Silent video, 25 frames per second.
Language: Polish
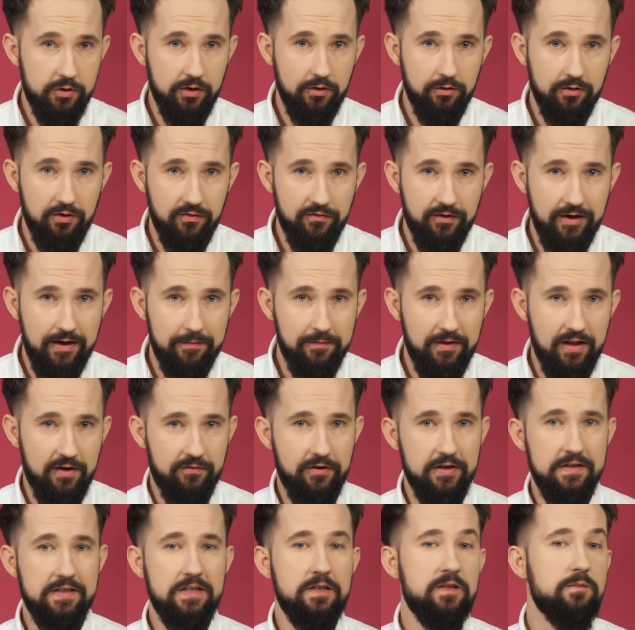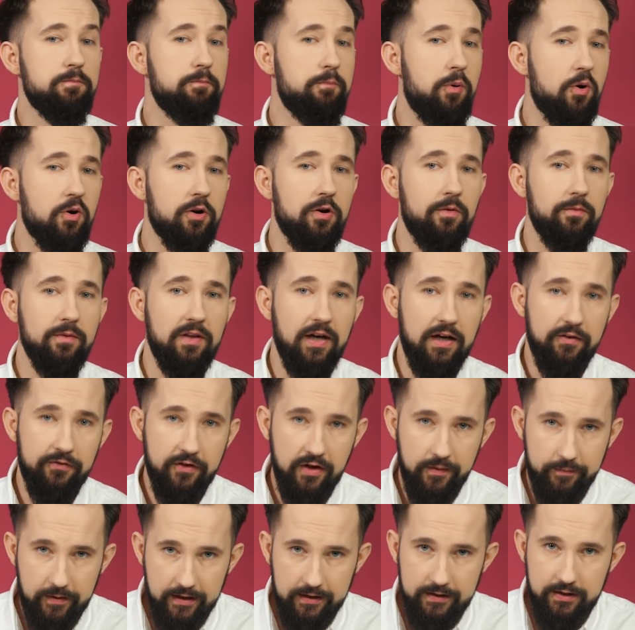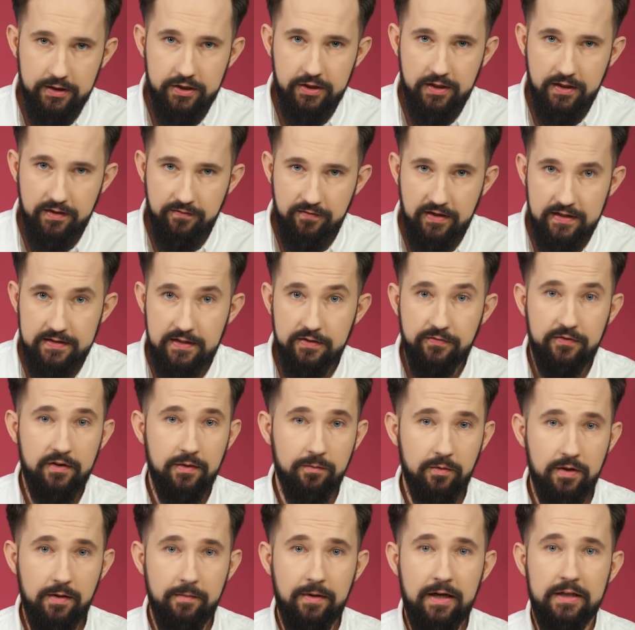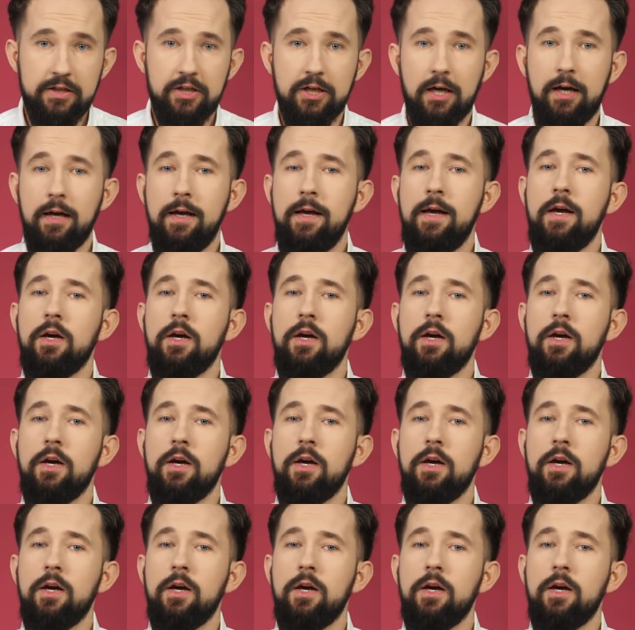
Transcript: przygotowałem dla was sporą dawkę praktycznej wiedzy w tym temacie,